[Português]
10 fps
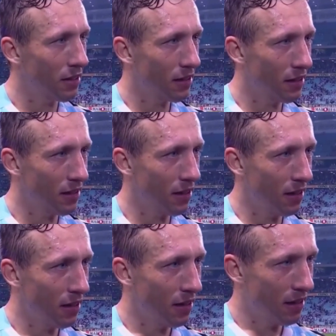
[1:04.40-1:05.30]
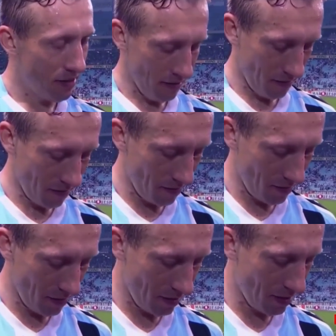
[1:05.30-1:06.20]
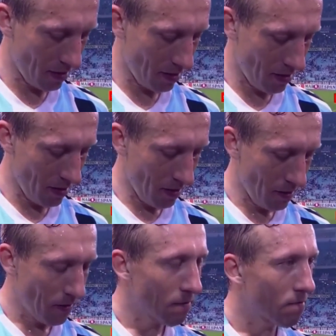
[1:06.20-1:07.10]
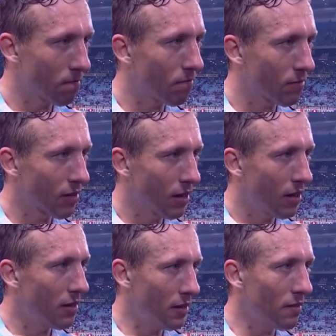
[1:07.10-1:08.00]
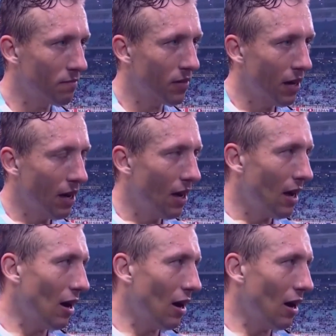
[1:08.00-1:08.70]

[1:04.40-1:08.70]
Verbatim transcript: também aqui na Arena. O que, que significa esse momento para você e sua família também aqui no estádio?